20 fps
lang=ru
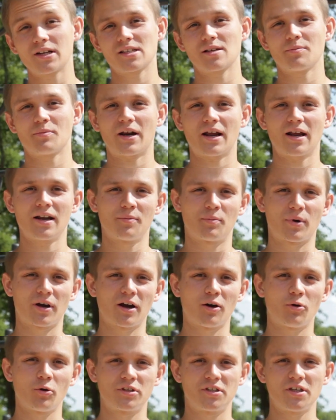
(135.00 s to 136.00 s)
разобрали, по
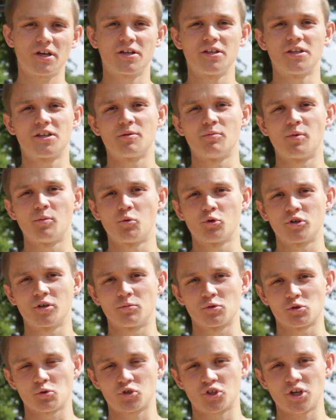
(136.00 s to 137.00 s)
какой технике мы
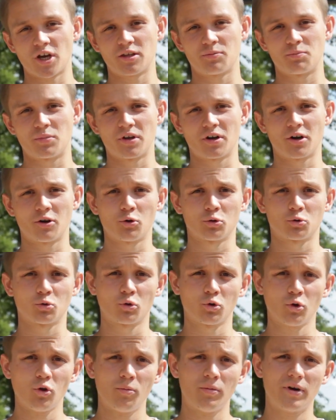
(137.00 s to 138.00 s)
будем изучать перелет
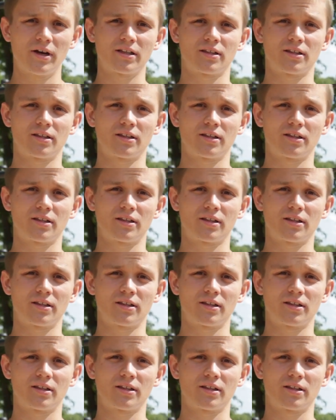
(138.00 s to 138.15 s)
углом.